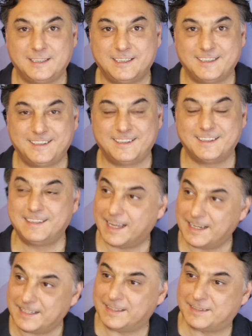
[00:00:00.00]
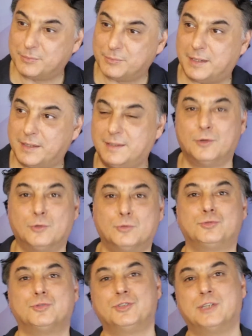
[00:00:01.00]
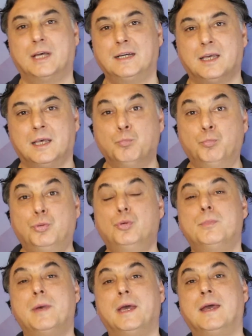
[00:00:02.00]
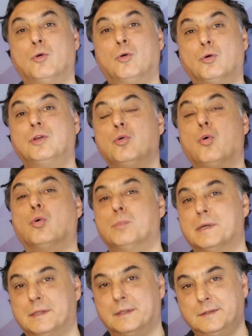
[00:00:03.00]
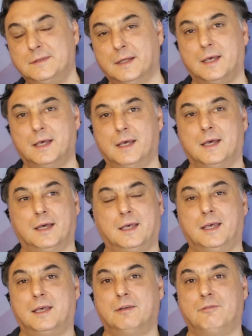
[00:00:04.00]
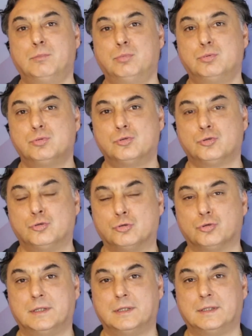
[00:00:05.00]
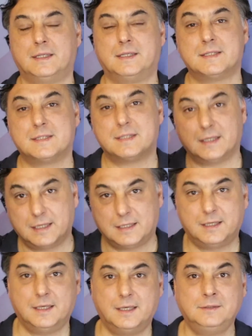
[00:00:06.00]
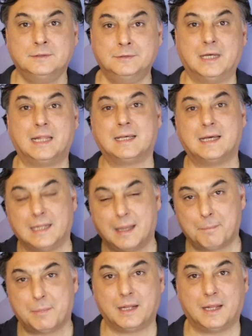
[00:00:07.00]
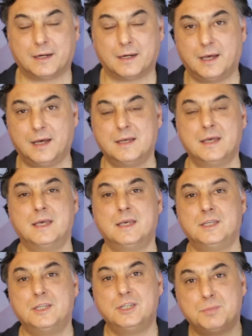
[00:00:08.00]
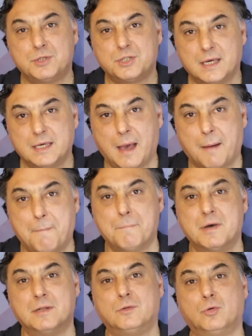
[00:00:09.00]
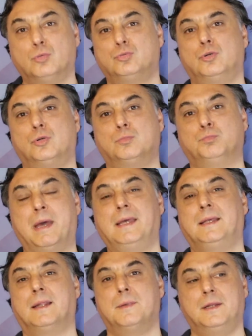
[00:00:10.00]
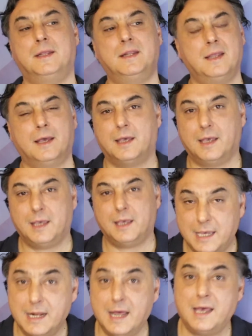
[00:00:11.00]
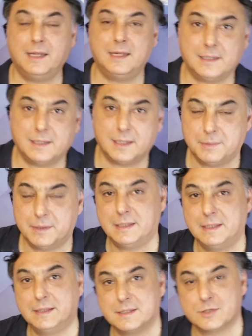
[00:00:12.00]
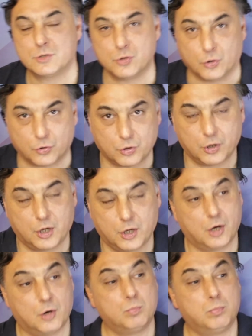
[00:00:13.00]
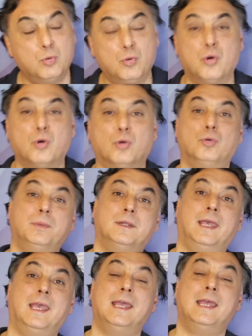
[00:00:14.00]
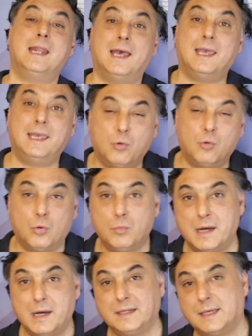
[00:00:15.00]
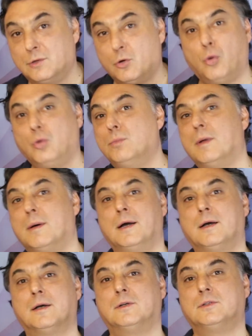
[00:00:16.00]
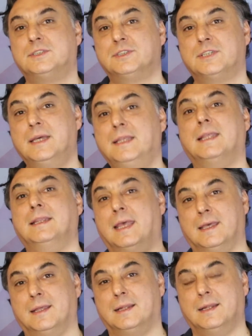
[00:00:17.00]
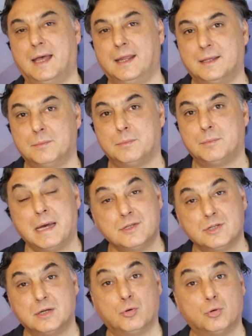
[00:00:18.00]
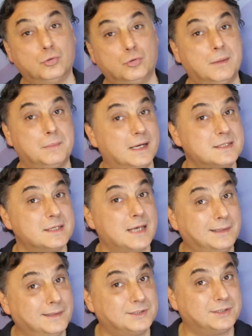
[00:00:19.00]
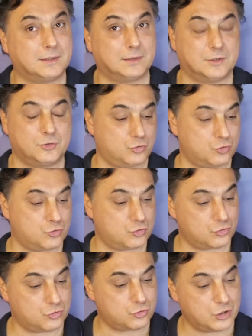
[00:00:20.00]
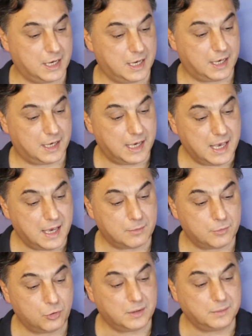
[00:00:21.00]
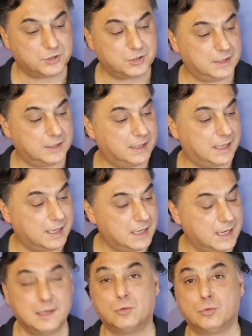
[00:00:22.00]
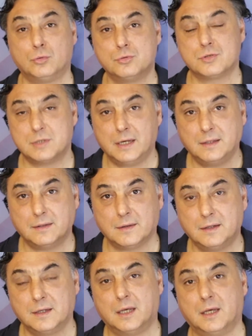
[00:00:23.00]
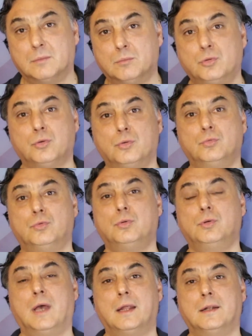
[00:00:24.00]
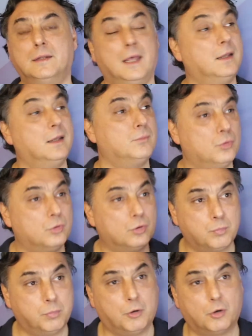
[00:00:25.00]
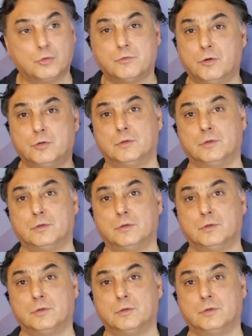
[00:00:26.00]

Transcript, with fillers: yıllar itibariyle oluşacak büyümeye ortak olmanın e, ve bu sürede hissedeki dalgalanmalarda hiçbir şey yapmanın, oturup beklemenin enayilikle bir ilgisi yok. Bu konu bir enayi olmak ya da olmamak şeyi de değil. Yani bence konuya biraz yanlış yaklaşıyorsunuz. Eğer böyle bir şeyde enayi olunsaydı bugün dünyanın en büyük portföy e,